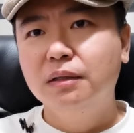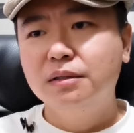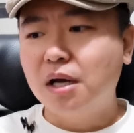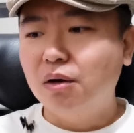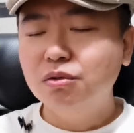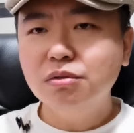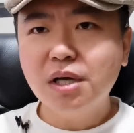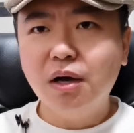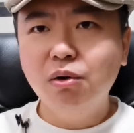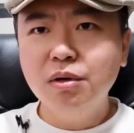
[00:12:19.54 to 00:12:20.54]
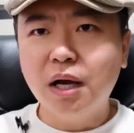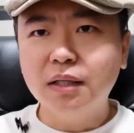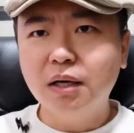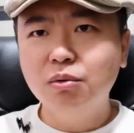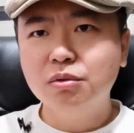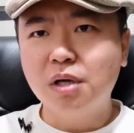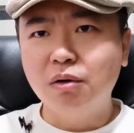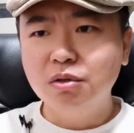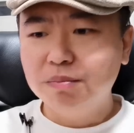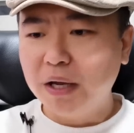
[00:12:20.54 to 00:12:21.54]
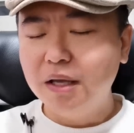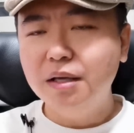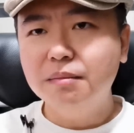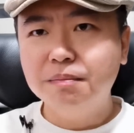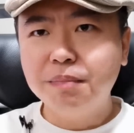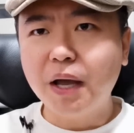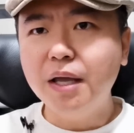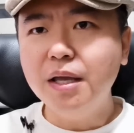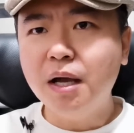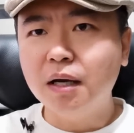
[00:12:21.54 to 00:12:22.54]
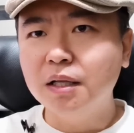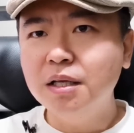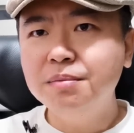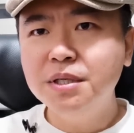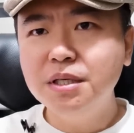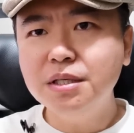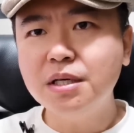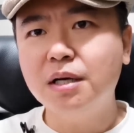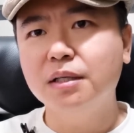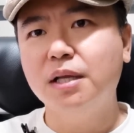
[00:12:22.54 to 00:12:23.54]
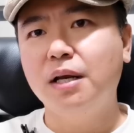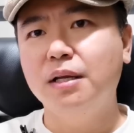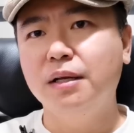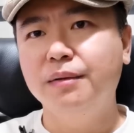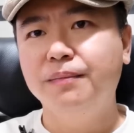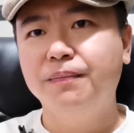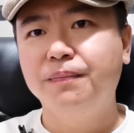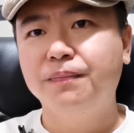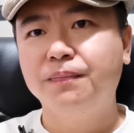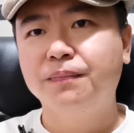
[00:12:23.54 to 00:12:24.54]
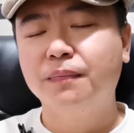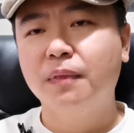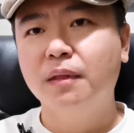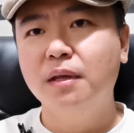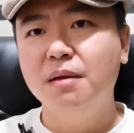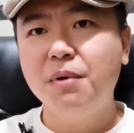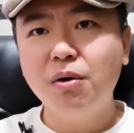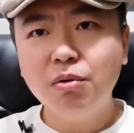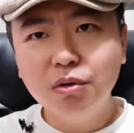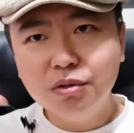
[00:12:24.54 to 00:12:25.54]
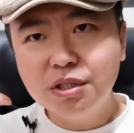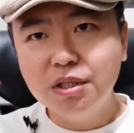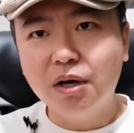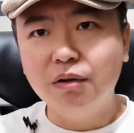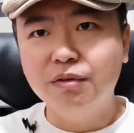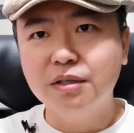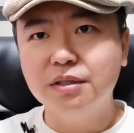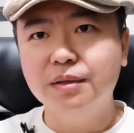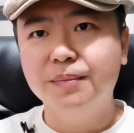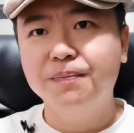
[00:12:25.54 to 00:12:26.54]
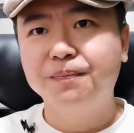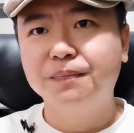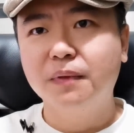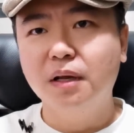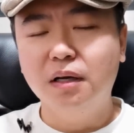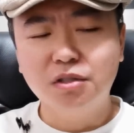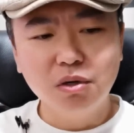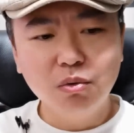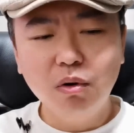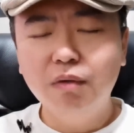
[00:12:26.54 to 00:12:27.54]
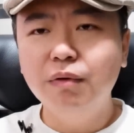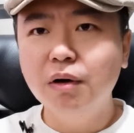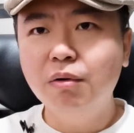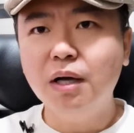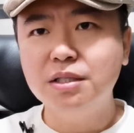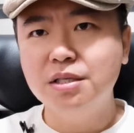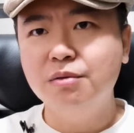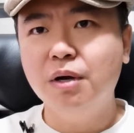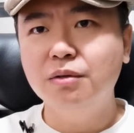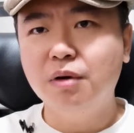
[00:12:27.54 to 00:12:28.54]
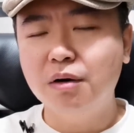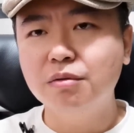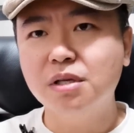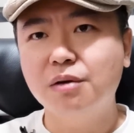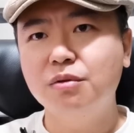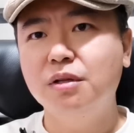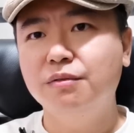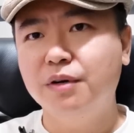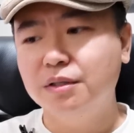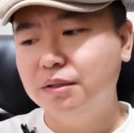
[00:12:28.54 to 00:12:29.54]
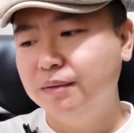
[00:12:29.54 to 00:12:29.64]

早就在欧亚大陆早就培培养了一批这样的代理人。你包括用洗脑的方式，啊，生活文化习惯用昂鲁萨克逊那个方式。